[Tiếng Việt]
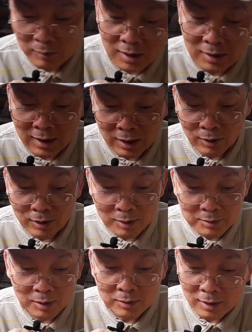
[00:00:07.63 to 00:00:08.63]
không biến ra khỏi
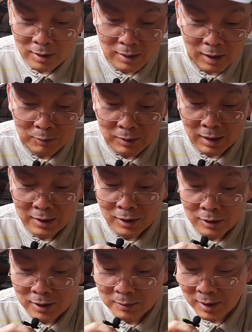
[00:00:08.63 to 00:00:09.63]
lớp sao được ông lãnh
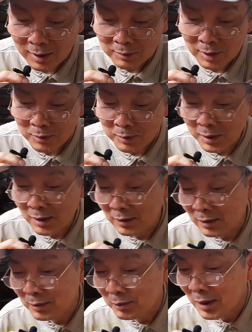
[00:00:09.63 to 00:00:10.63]
lương mà không đâu có biến
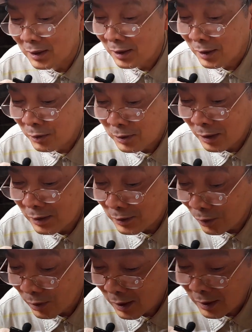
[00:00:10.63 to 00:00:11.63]
được biến là hiệu trưởng
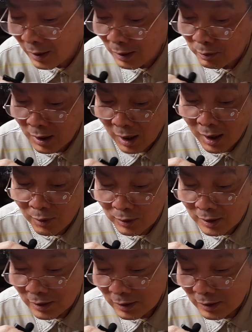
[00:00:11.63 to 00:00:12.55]
đuổi gì việc ông sao